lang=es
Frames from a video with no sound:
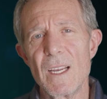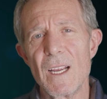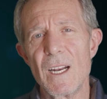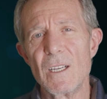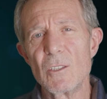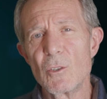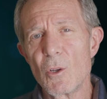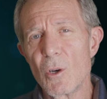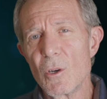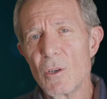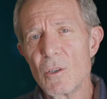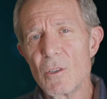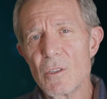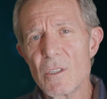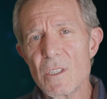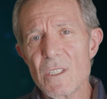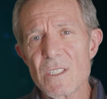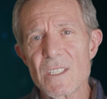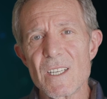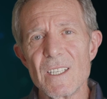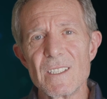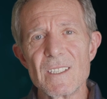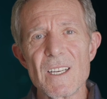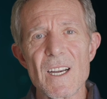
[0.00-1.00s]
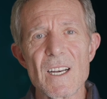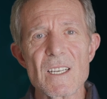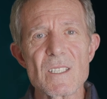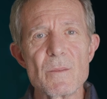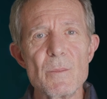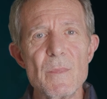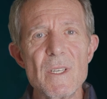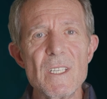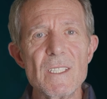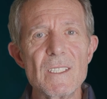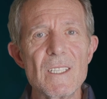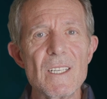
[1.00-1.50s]
El dolor se
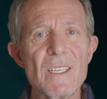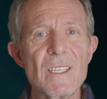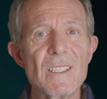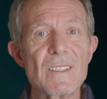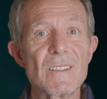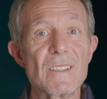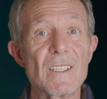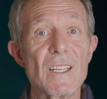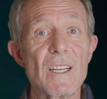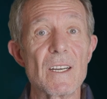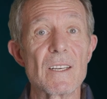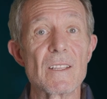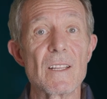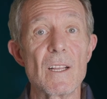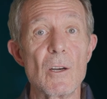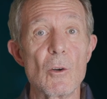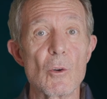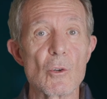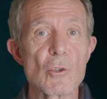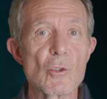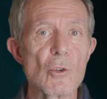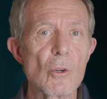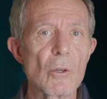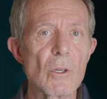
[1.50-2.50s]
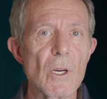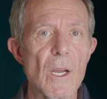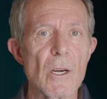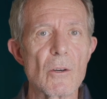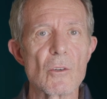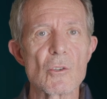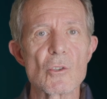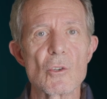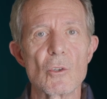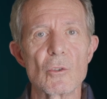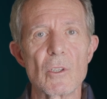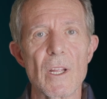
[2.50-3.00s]
transmite desde los
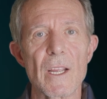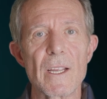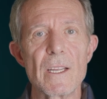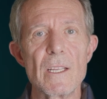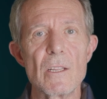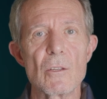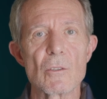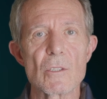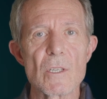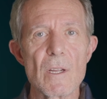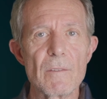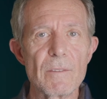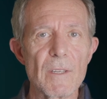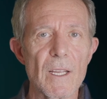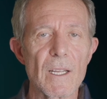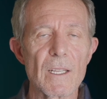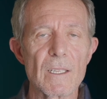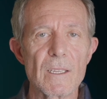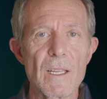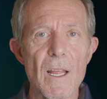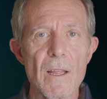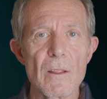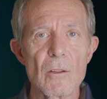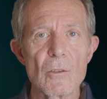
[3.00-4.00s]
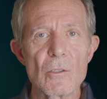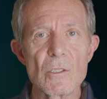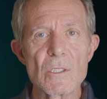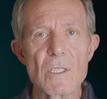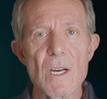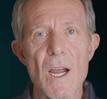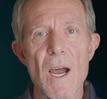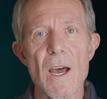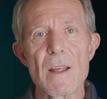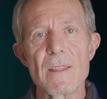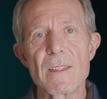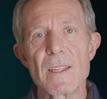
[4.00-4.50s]
órganos o tejidos
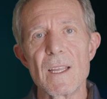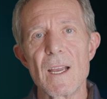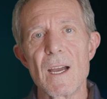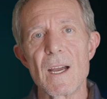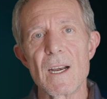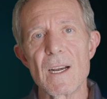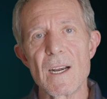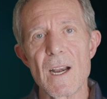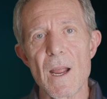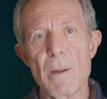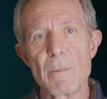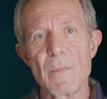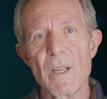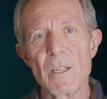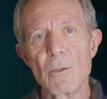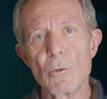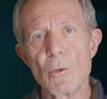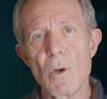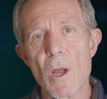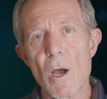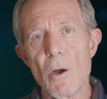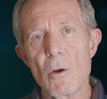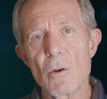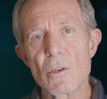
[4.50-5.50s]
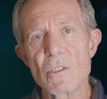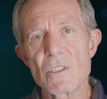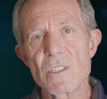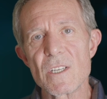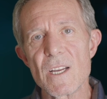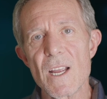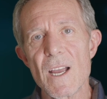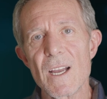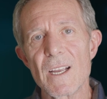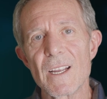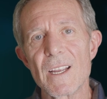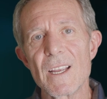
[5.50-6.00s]
afectados hacia la médula
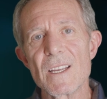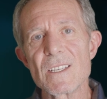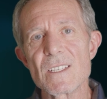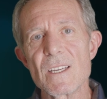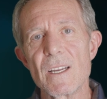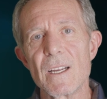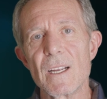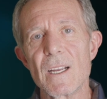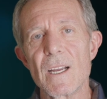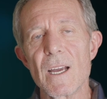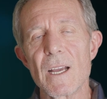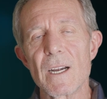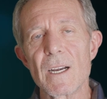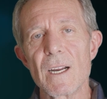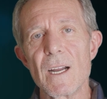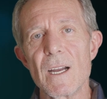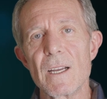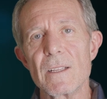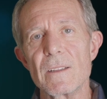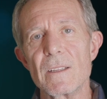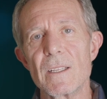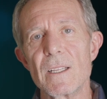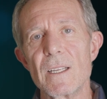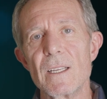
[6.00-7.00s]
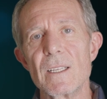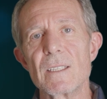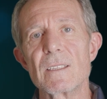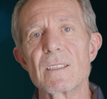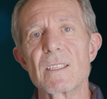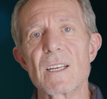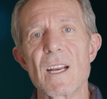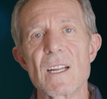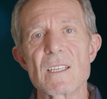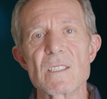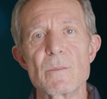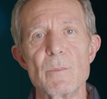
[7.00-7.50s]
ósea que se encarga de
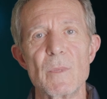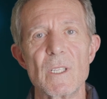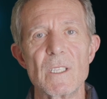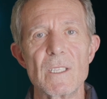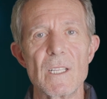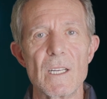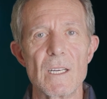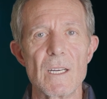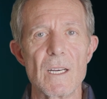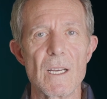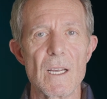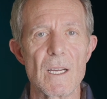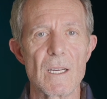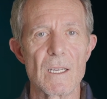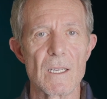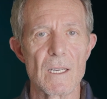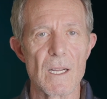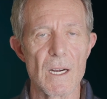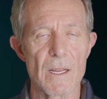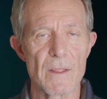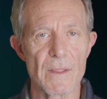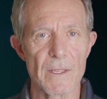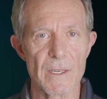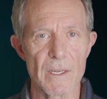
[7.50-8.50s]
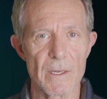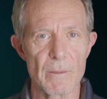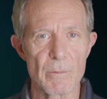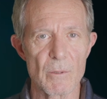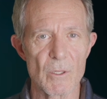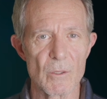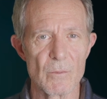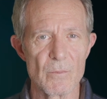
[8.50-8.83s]
transmitirla al cerebro.